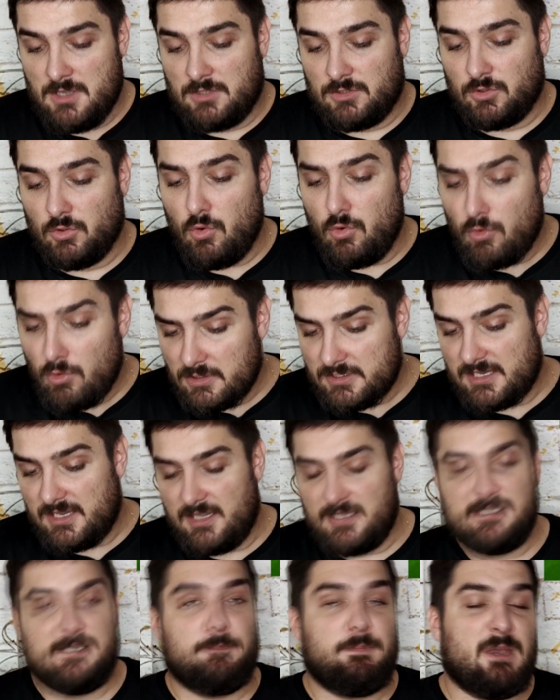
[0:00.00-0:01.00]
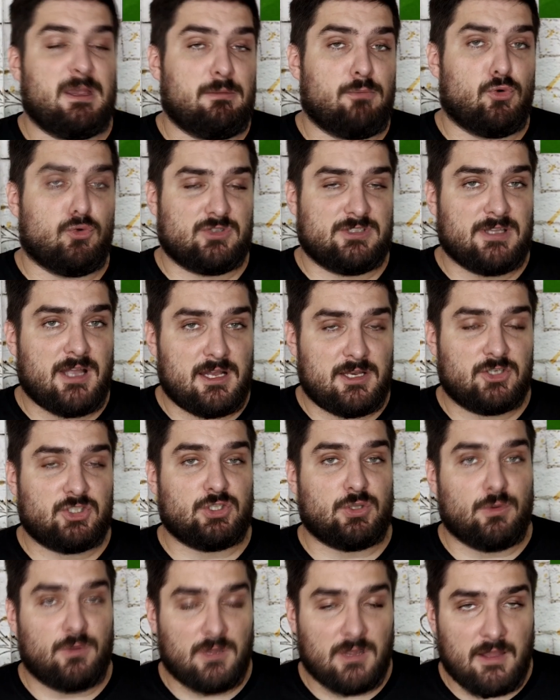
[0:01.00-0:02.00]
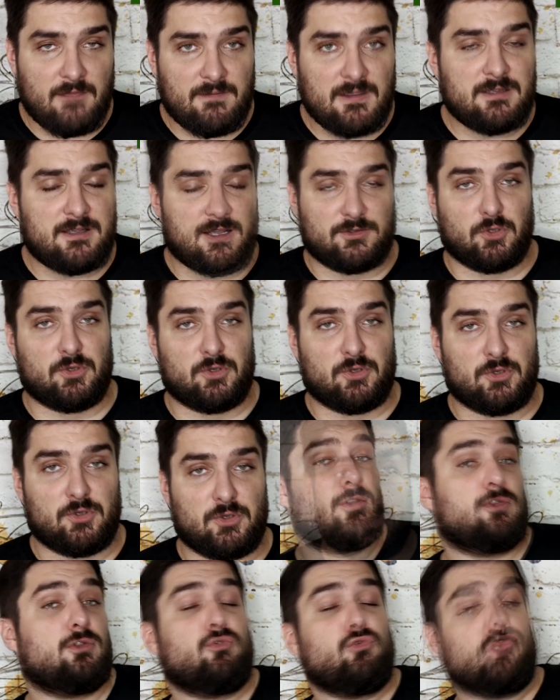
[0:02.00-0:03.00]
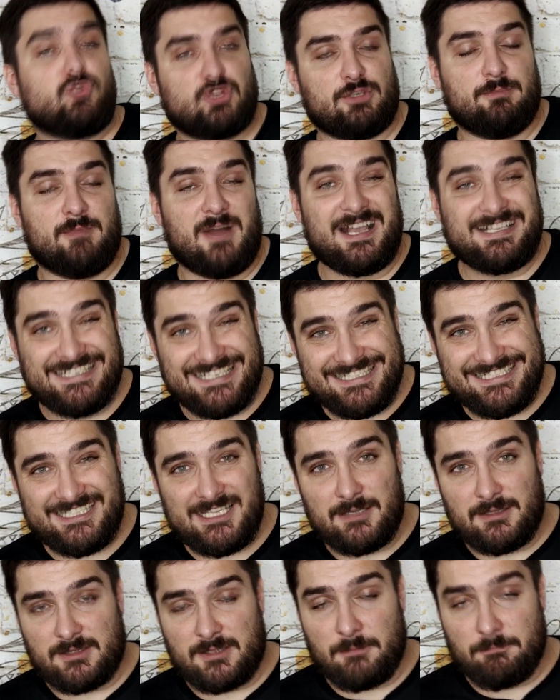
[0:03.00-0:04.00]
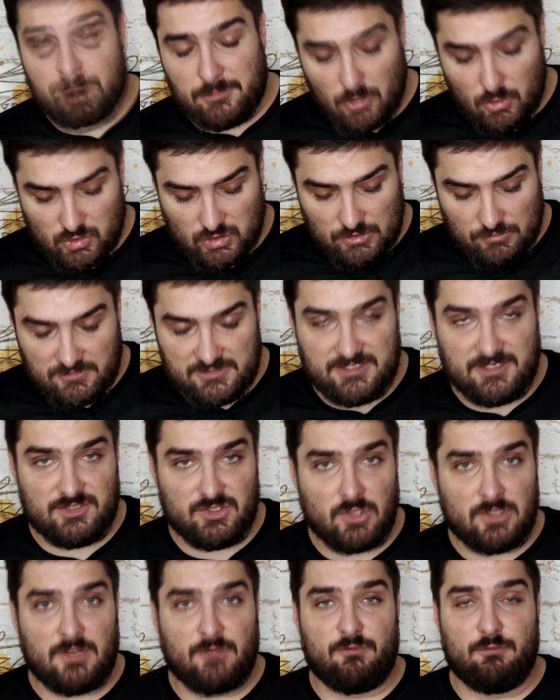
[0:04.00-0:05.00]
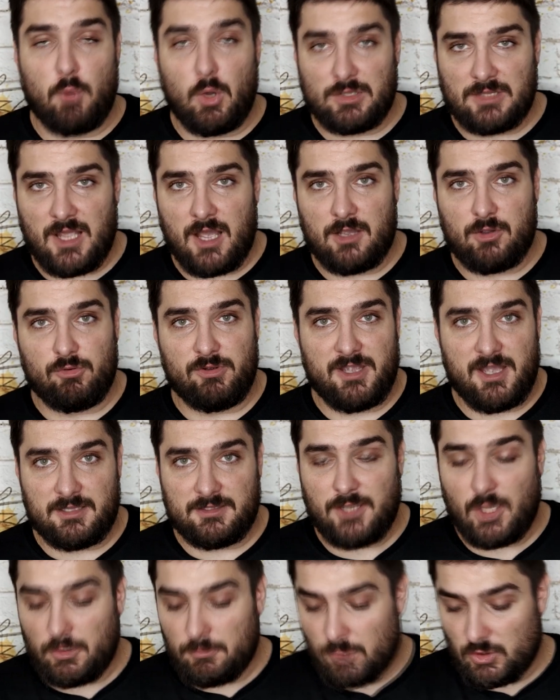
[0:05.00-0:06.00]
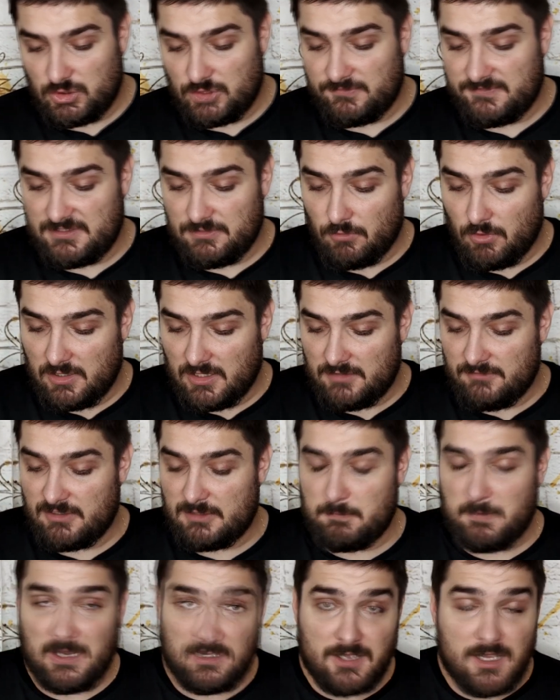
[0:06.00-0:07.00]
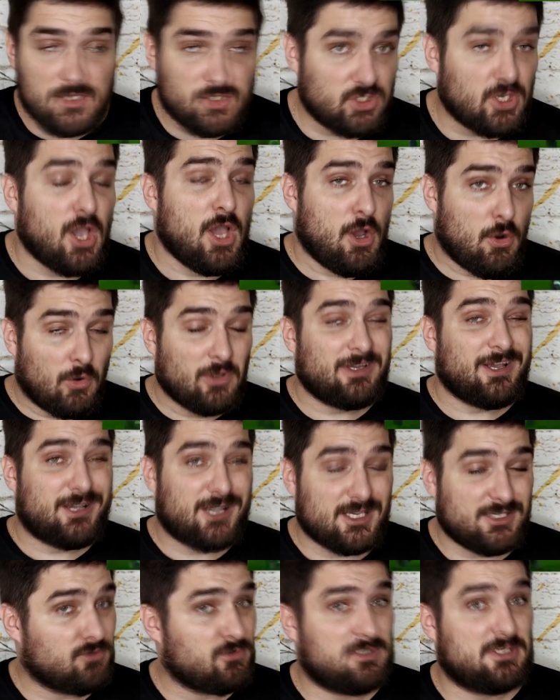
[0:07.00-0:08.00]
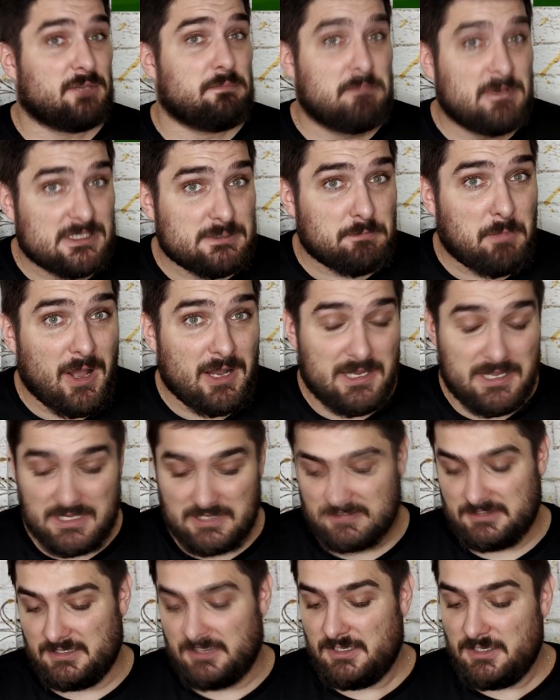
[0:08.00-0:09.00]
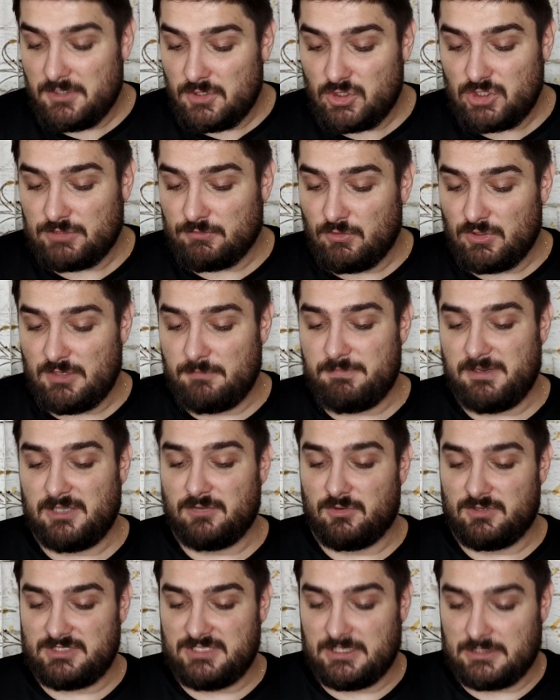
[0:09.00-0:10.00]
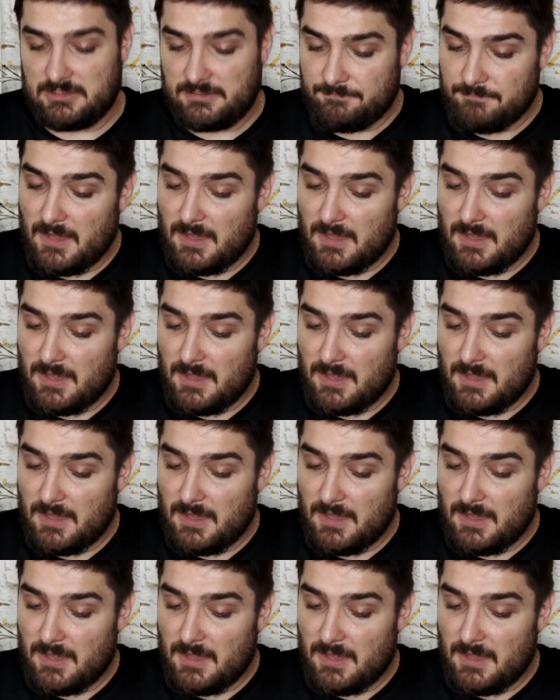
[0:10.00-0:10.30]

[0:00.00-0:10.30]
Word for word: Ну, окей, теперь мы узнали, что Головин, который стал лучшим ассистентом прошлого сезона в Монако и отдал больше всего голевых передач, он оказывается бесполезный и ничего не приносит.